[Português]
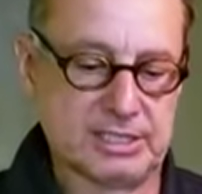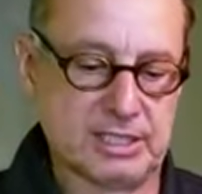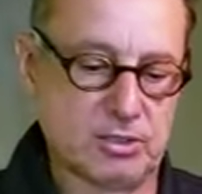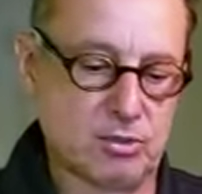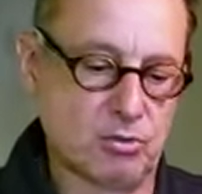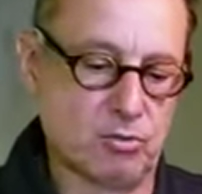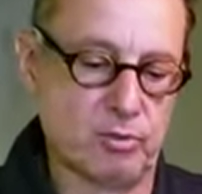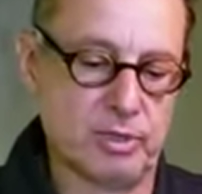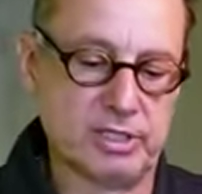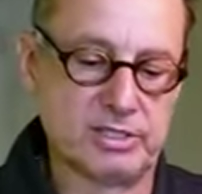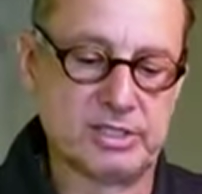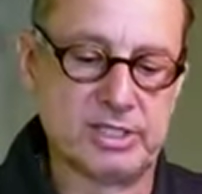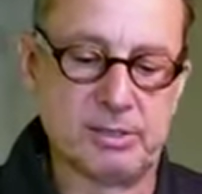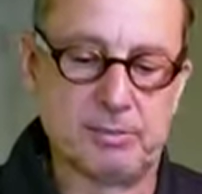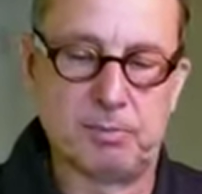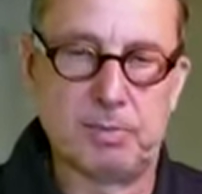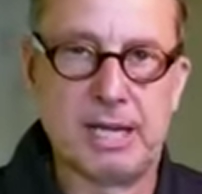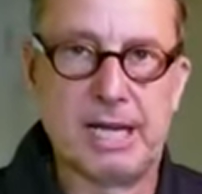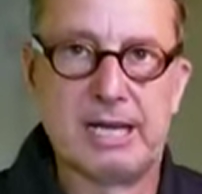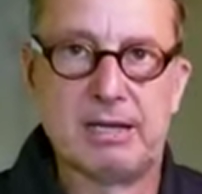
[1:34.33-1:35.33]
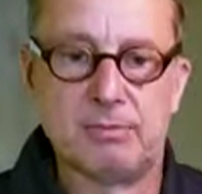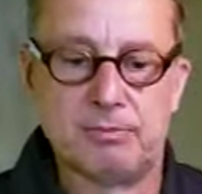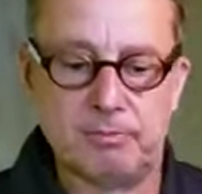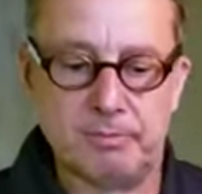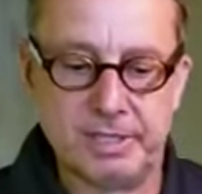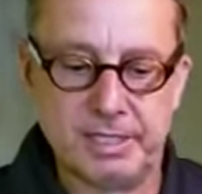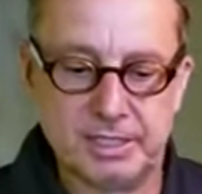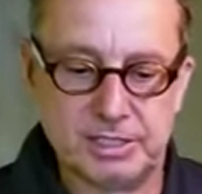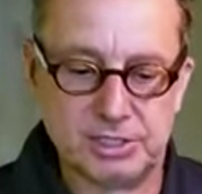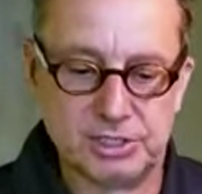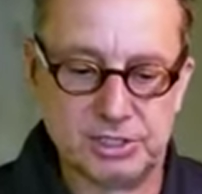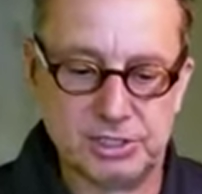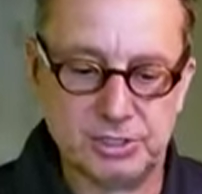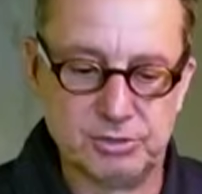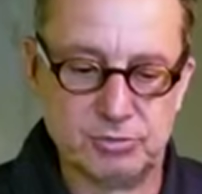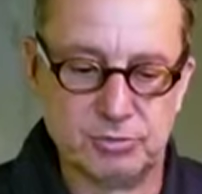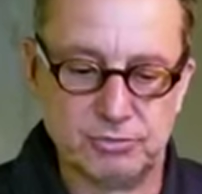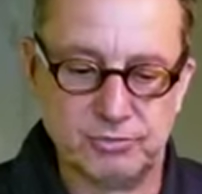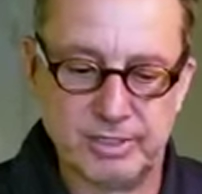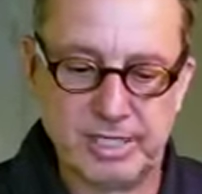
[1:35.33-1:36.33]
Isso aqui é um exemplar bem
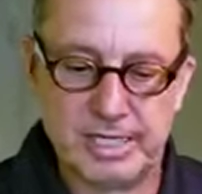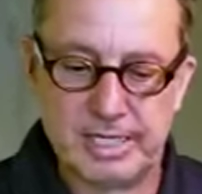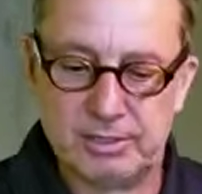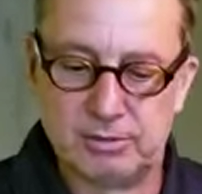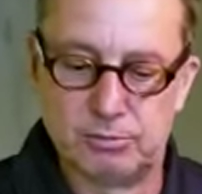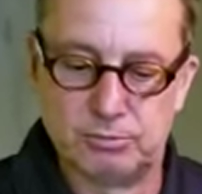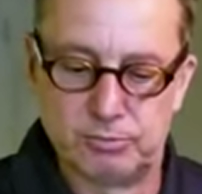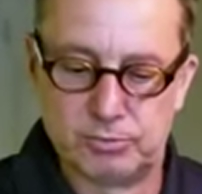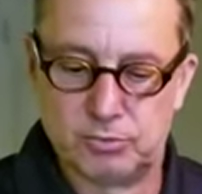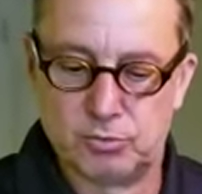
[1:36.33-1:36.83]
antigo, velho.